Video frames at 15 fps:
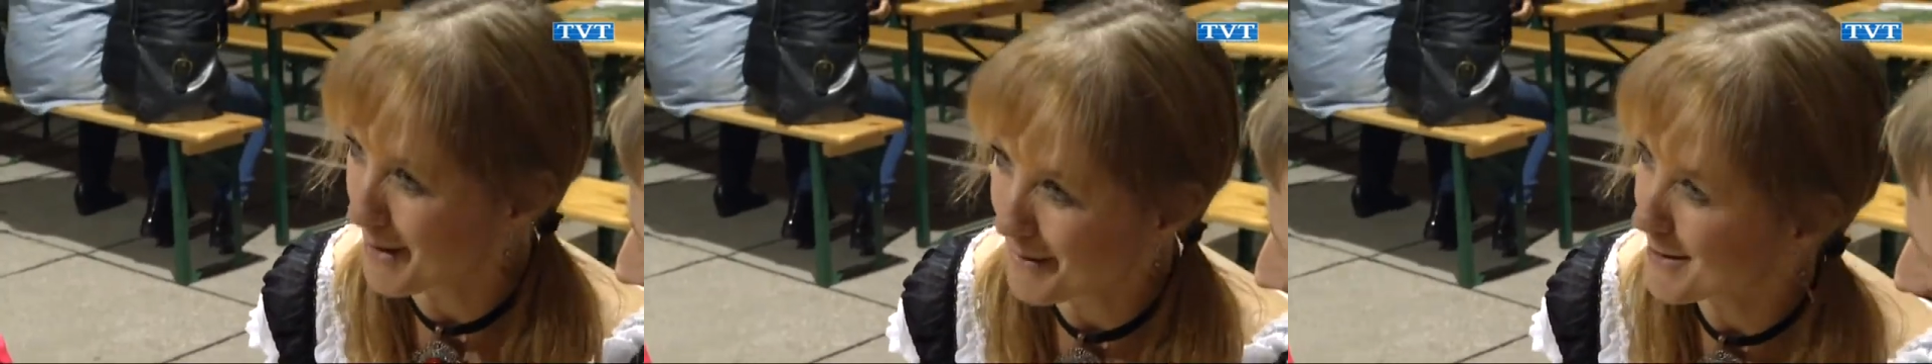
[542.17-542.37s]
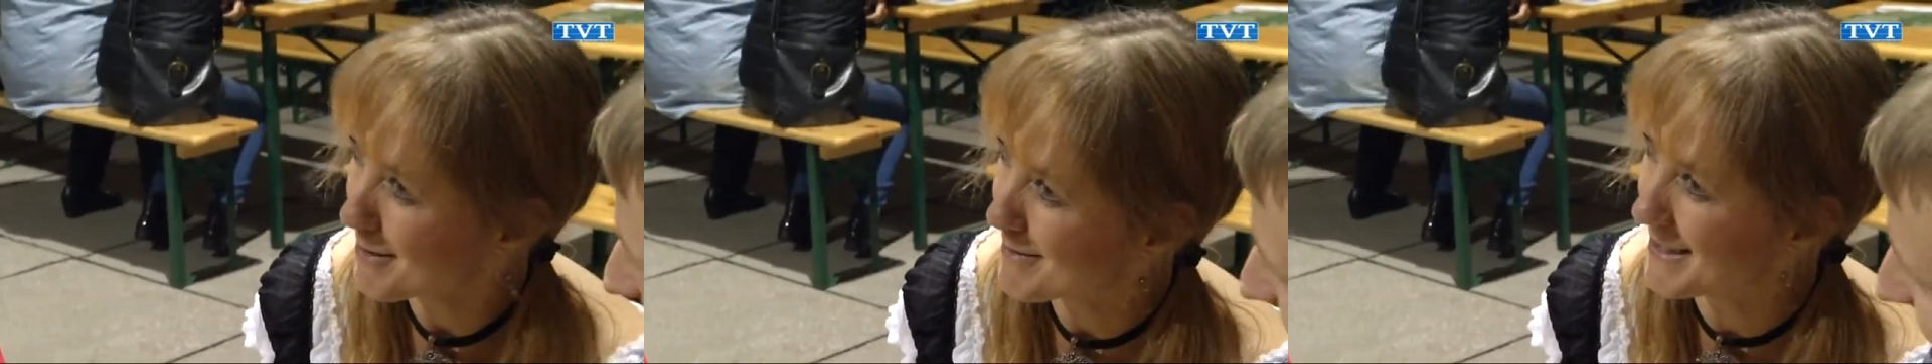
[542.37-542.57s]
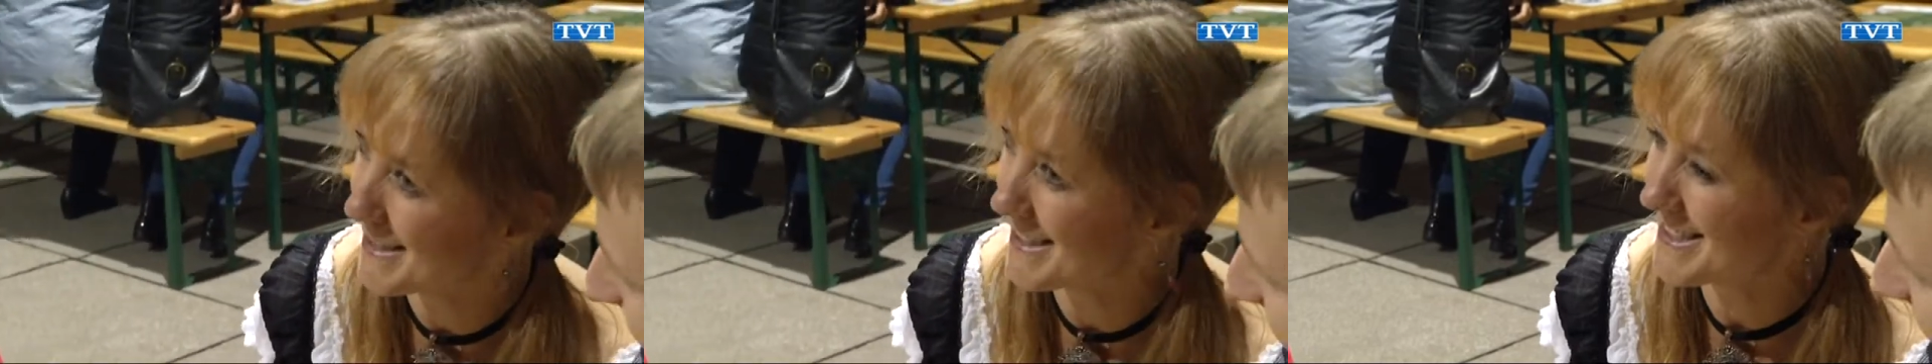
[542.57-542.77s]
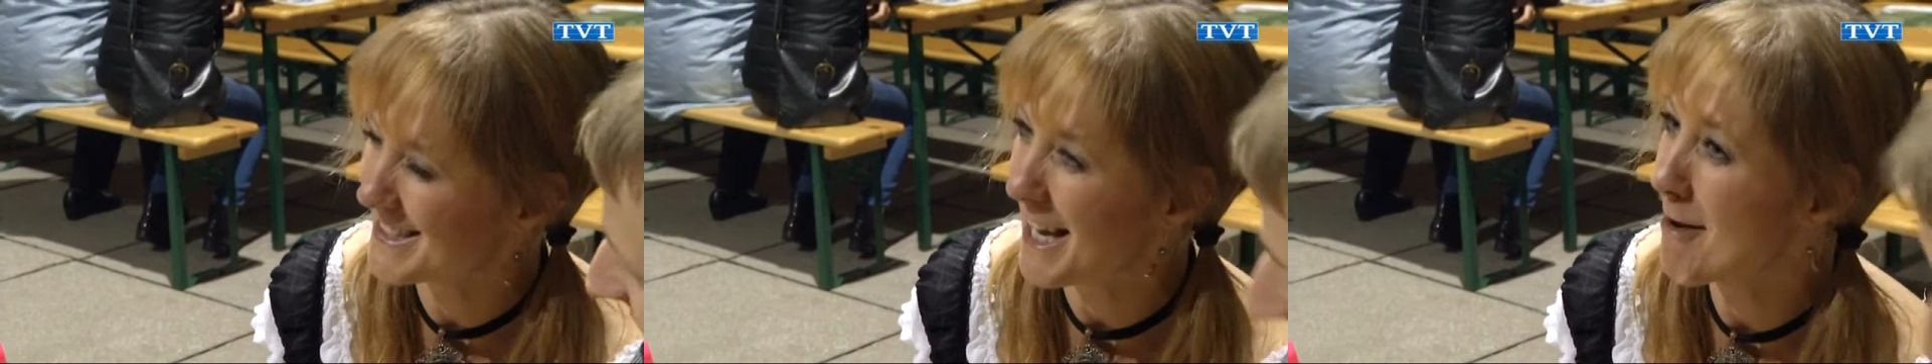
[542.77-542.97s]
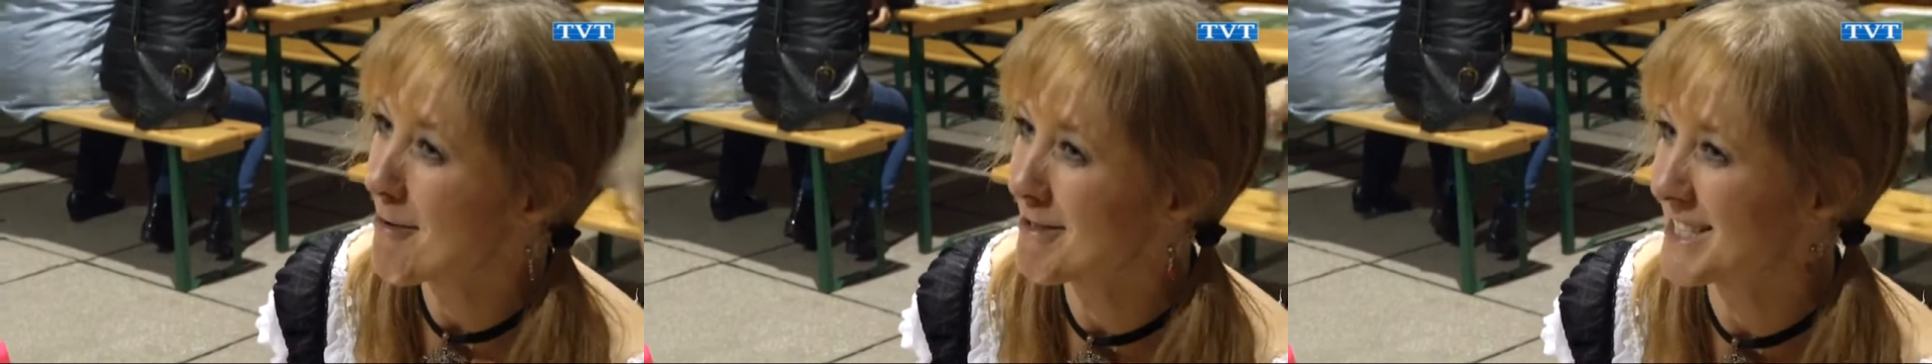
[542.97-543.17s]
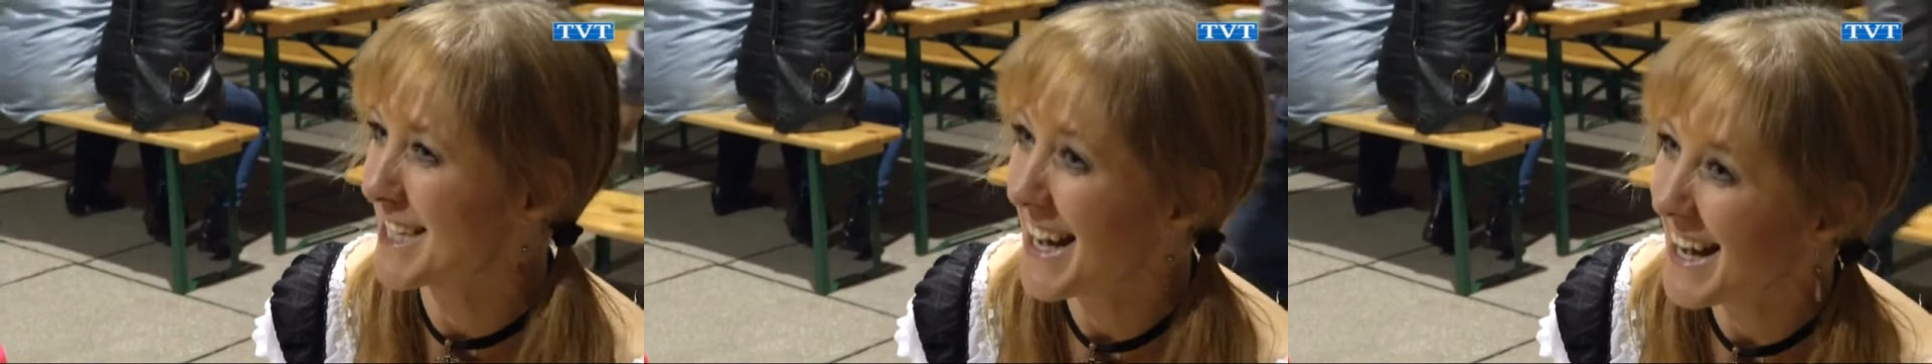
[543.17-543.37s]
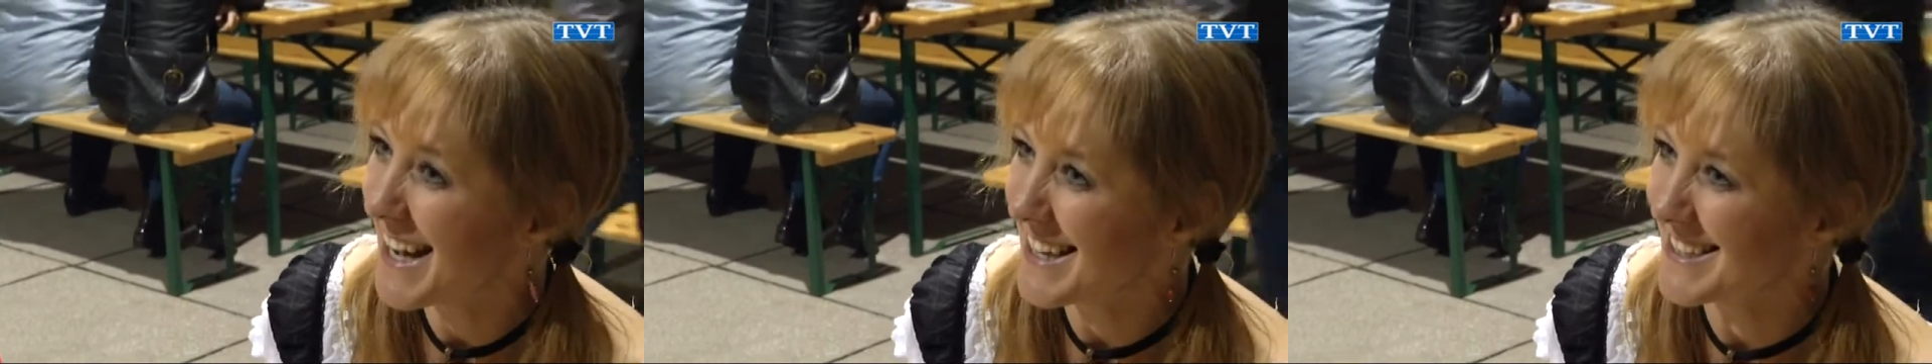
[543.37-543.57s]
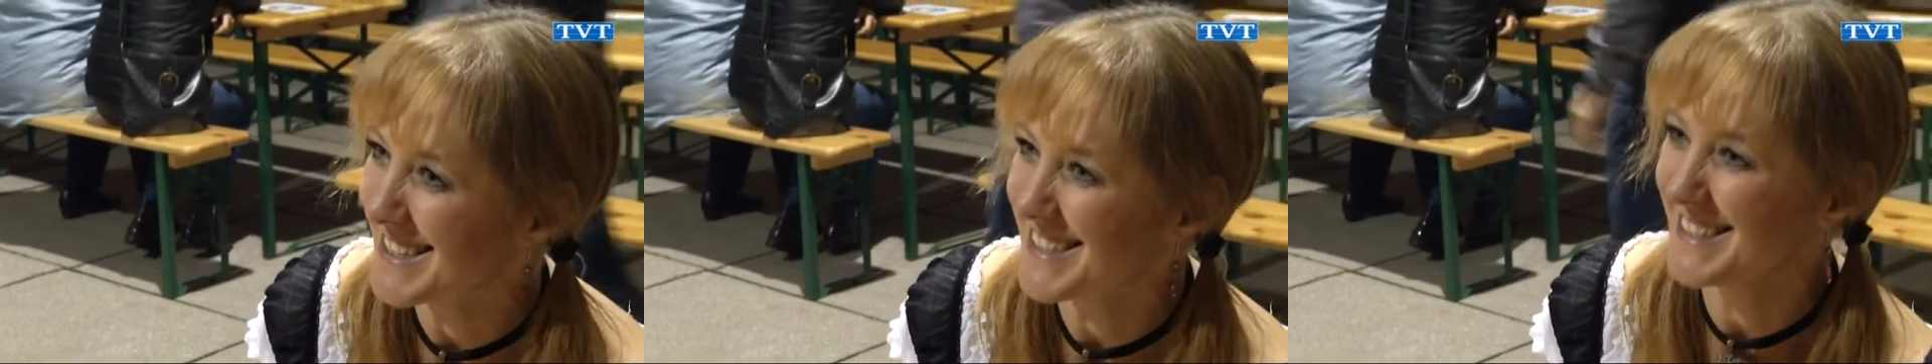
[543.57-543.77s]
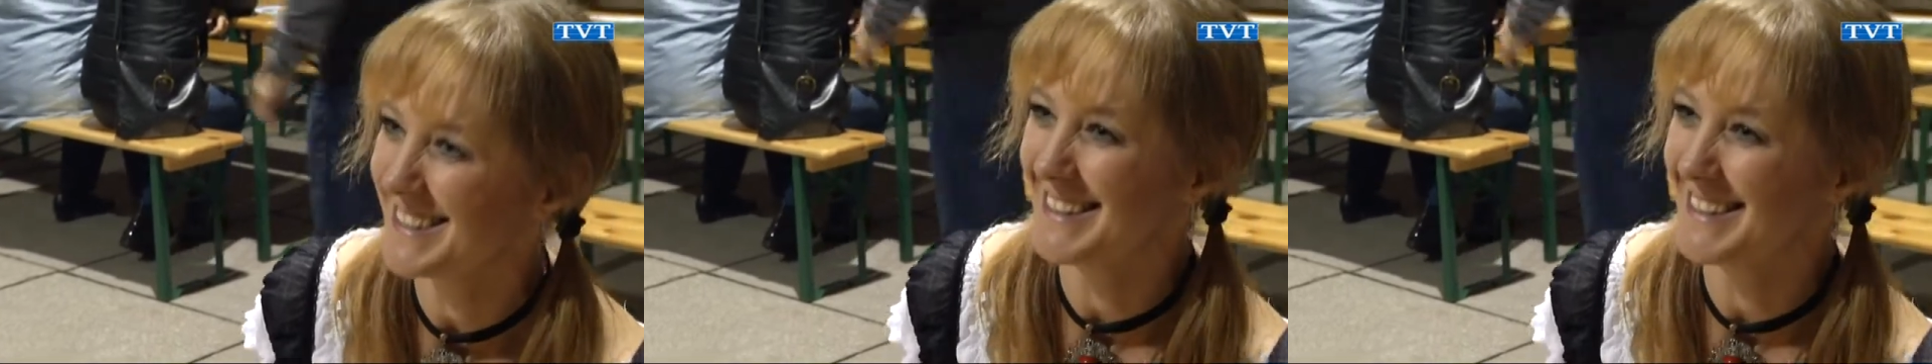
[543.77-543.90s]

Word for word: bawimy cały czas.